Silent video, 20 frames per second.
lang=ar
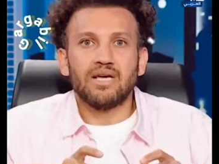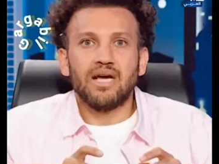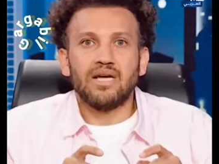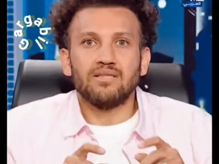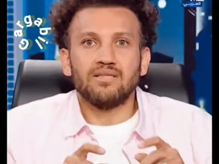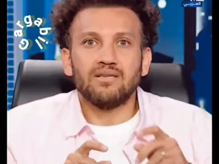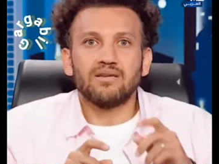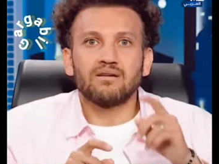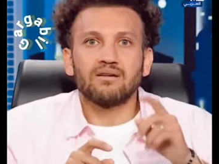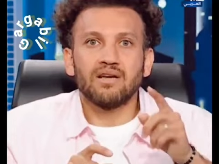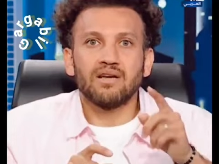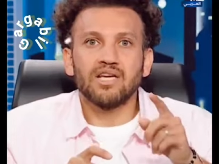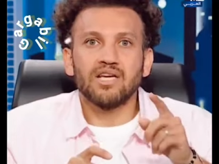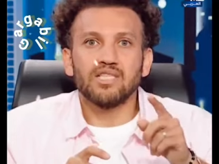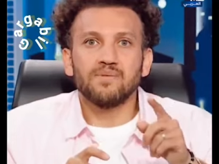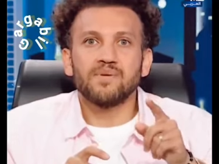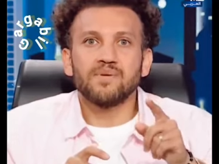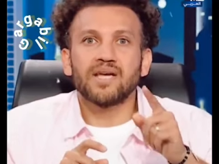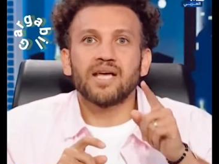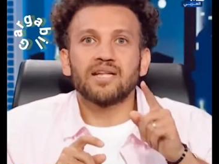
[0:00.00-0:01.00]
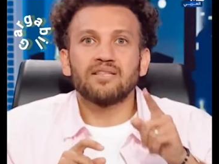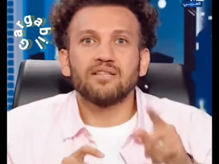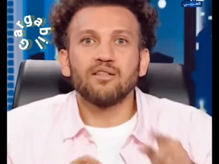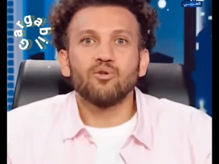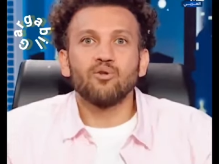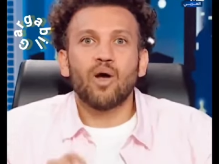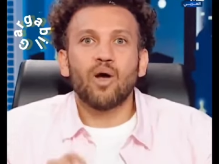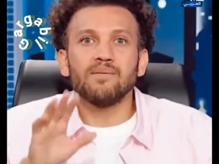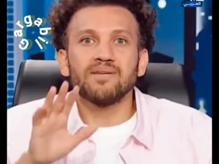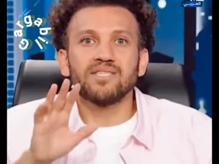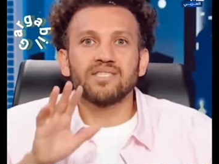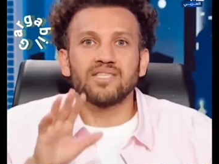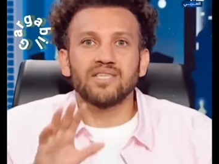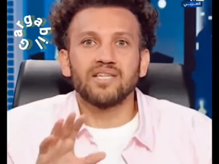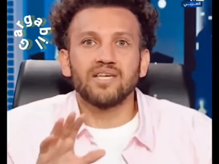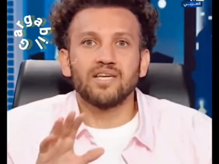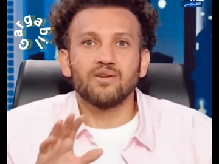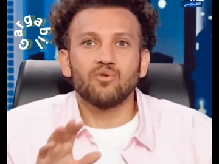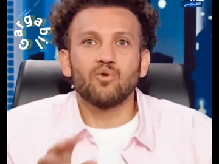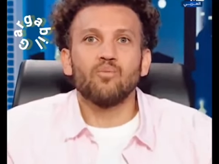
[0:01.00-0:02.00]
يعني الرئيس بيتجدد له خمس
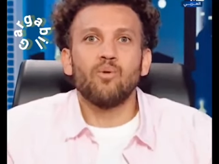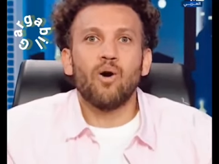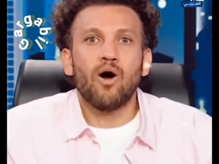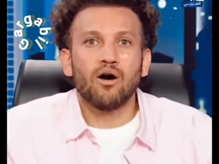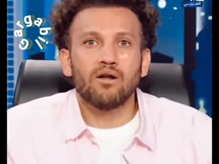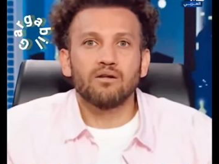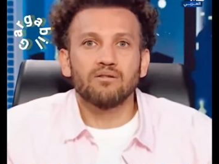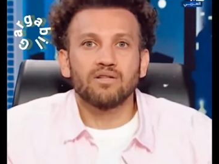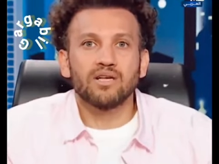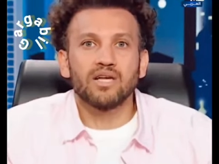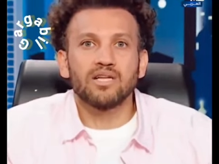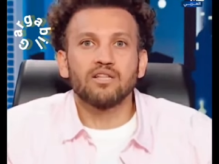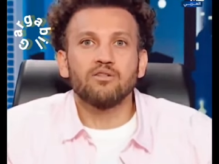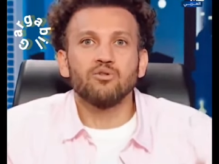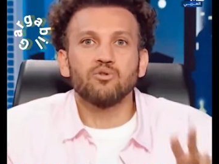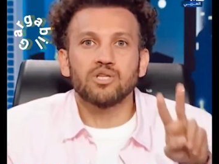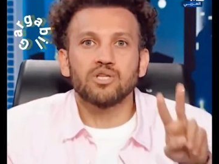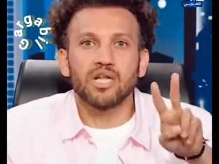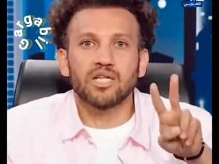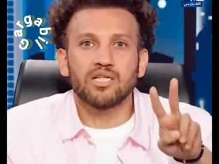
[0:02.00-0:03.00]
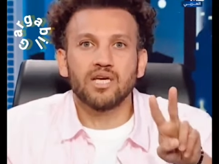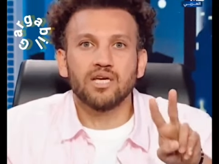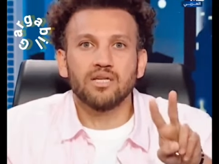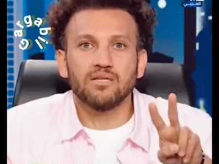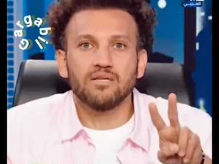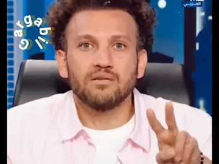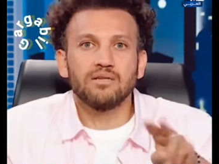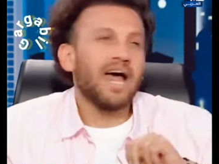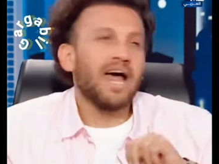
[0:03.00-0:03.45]
سنين والمعارض بيتجدد له سنتين